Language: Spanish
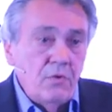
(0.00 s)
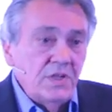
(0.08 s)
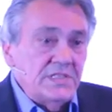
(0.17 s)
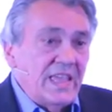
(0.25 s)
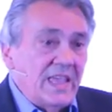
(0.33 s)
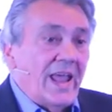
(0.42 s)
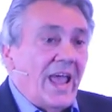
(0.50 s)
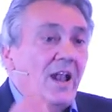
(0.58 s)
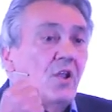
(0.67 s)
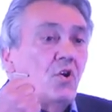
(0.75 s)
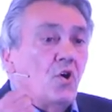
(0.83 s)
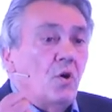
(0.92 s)
no es
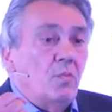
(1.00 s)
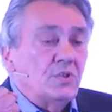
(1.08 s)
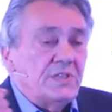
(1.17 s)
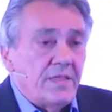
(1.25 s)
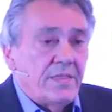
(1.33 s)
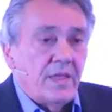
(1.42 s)
siquiera el cómo se